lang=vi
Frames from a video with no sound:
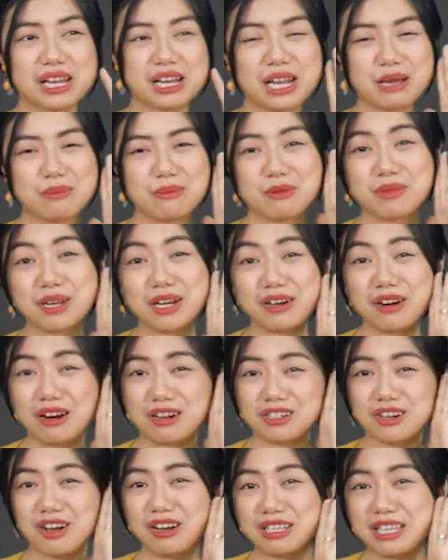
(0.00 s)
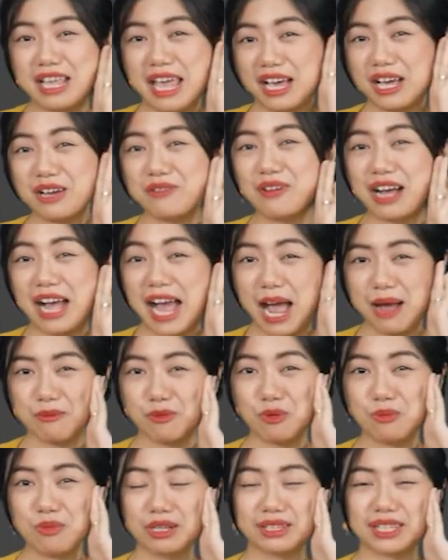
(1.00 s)
là mình bị rợn rợn nhẹ cái vận hàm
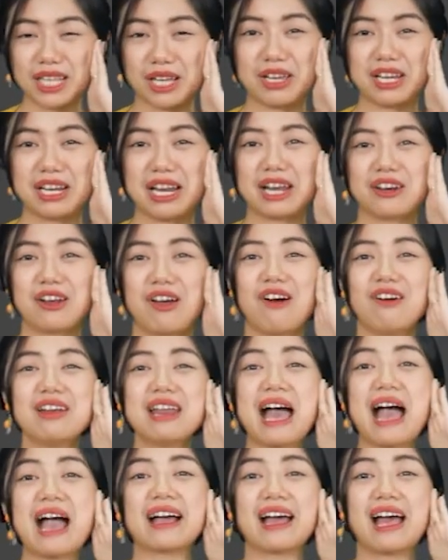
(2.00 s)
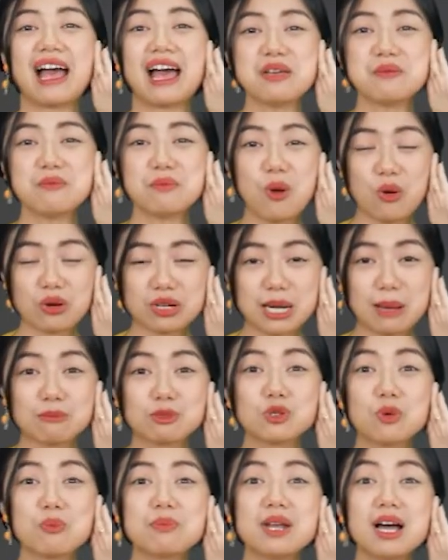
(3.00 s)
của mình tại vì là nó là cái bột nấm
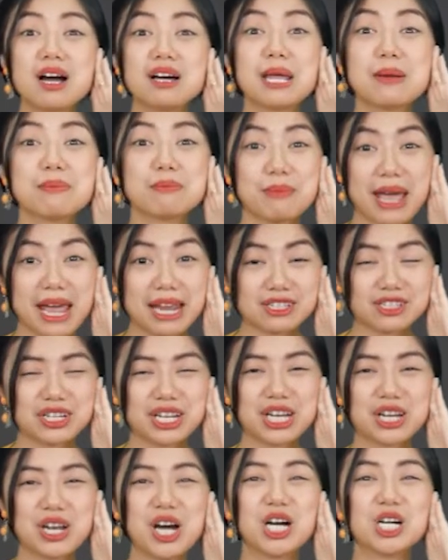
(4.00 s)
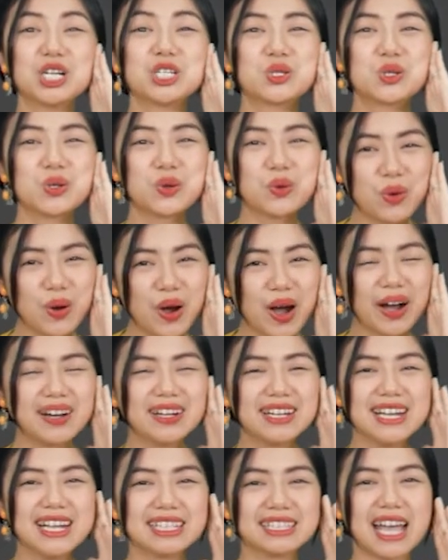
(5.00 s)
súp lơ lên men cho nên nó hơi chua
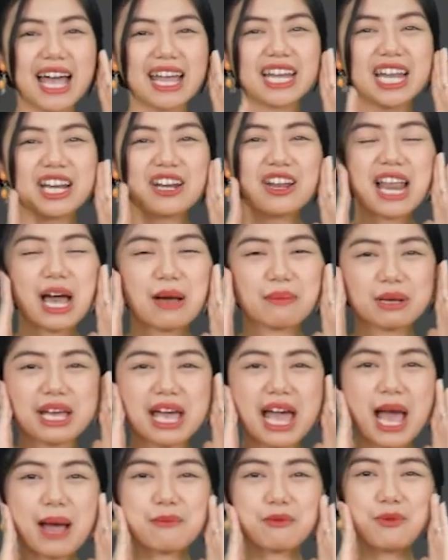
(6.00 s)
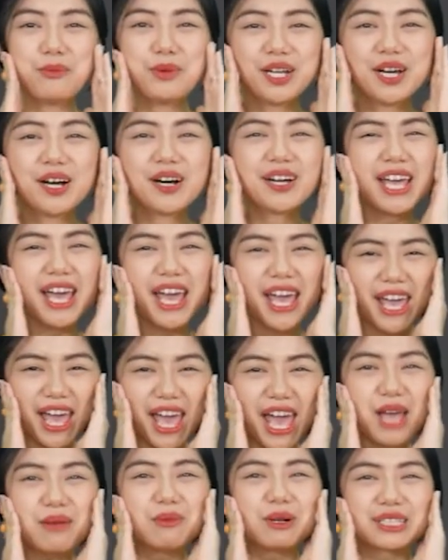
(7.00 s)
thành ra nó làm cái hàm của mình nó hơi ê
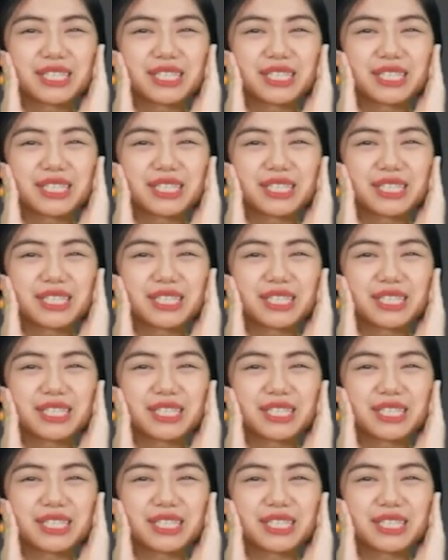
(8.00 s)
ê một